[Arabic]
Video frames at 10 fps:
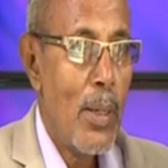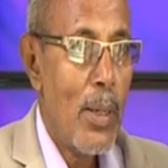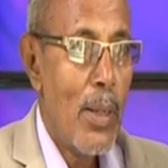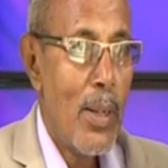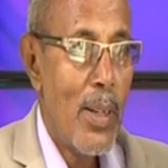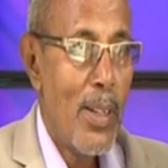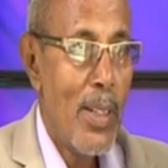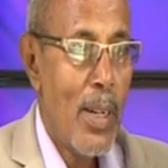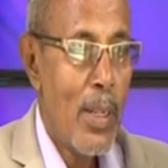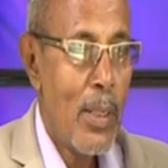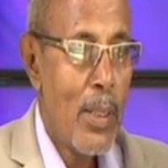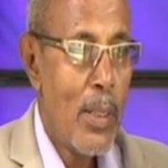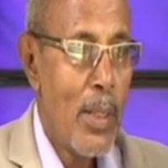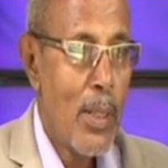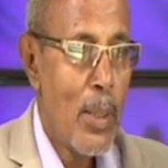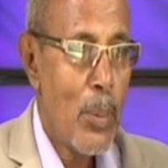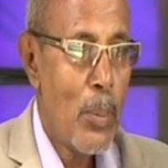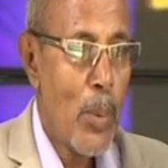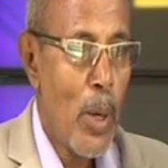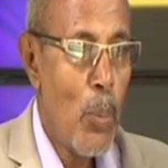آه، يعني
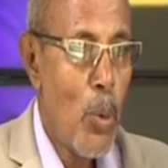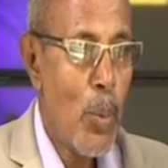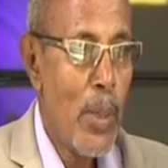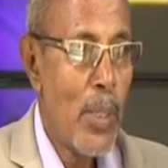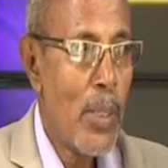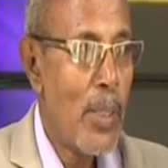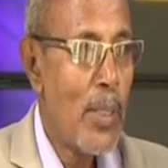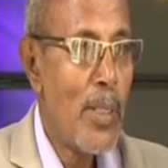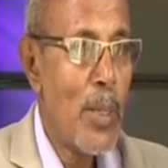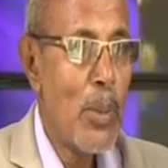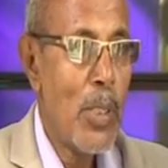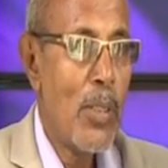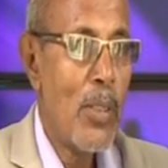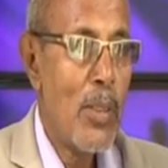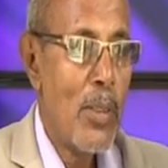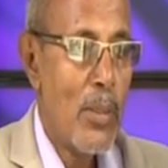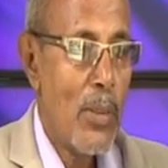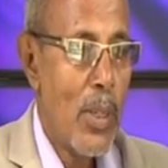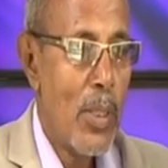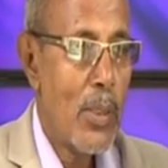المحبوبة للجميع
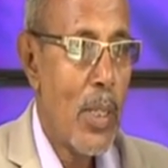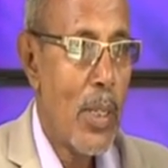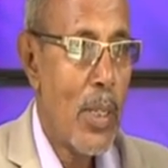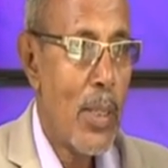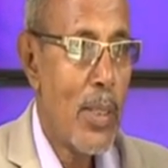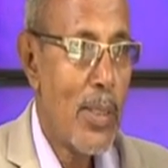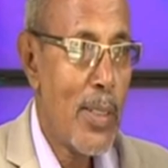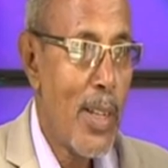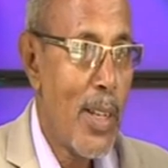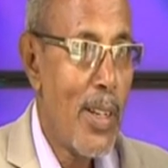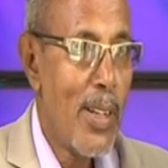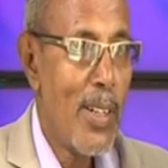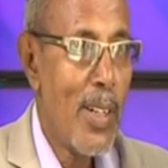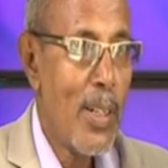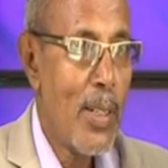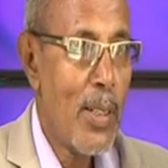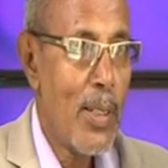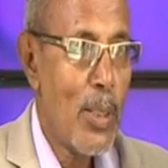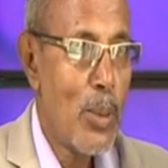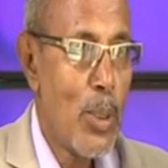إن شاء الله إطلالة يعني
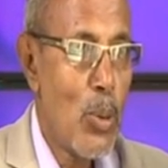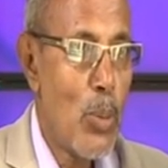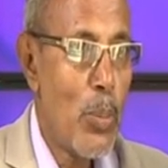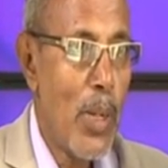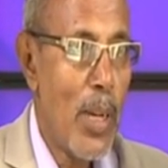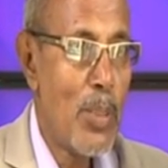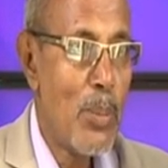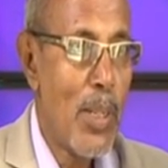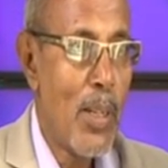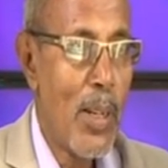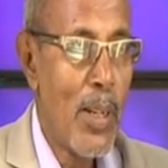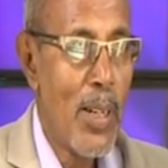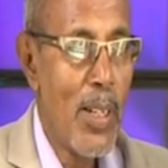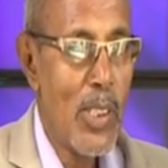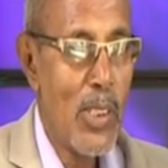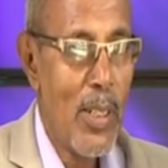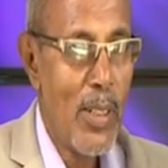تكون بحجم القناة إن شاء الله